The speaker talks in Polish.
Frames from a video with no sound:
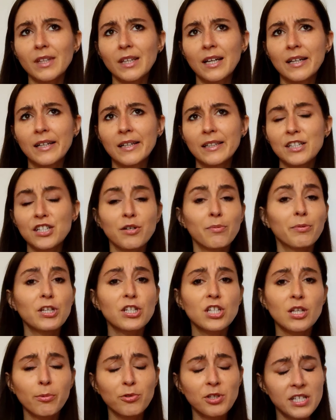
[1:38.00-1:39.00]
E, I żeby
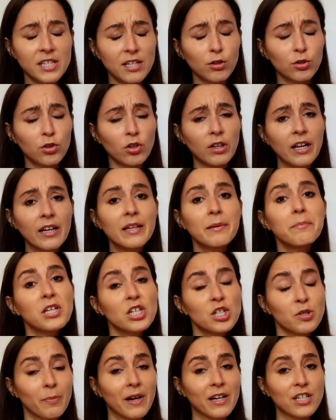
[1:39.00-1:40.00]
nie zrobił się z tego totalny
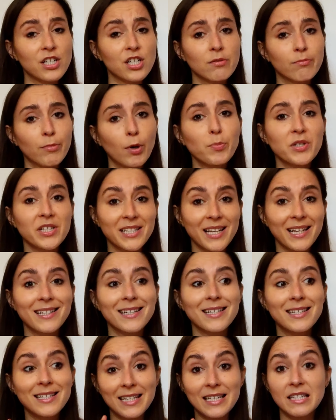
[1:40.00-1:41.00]
miszmasz, bo
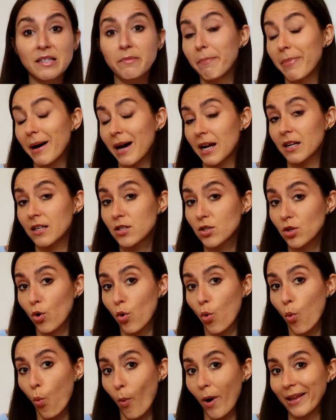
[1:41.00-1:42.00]
przesadzić jest
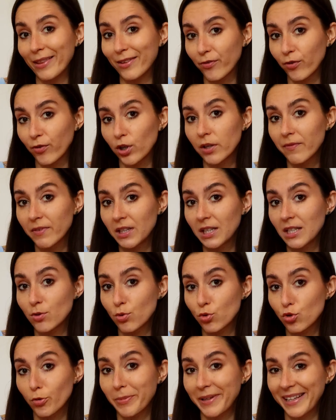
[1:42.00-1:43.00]
bardzo łatwo i wydać
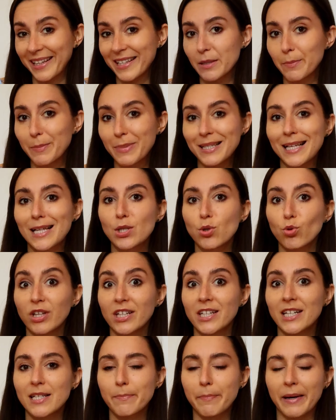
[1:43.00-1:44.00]
dużo pieniędzy bez sensu
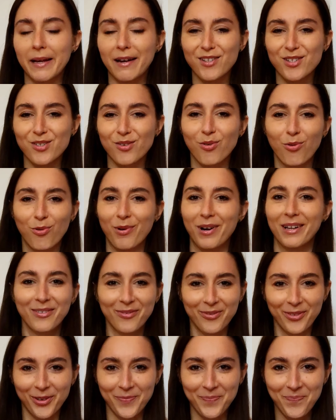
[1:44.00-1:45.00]
też jest bardzo
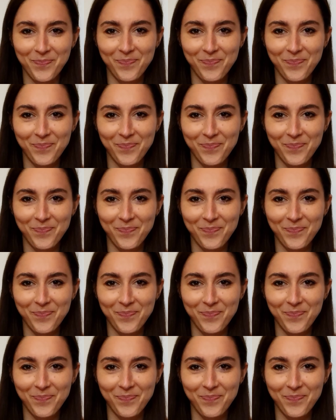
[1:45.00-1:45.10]
łatwo.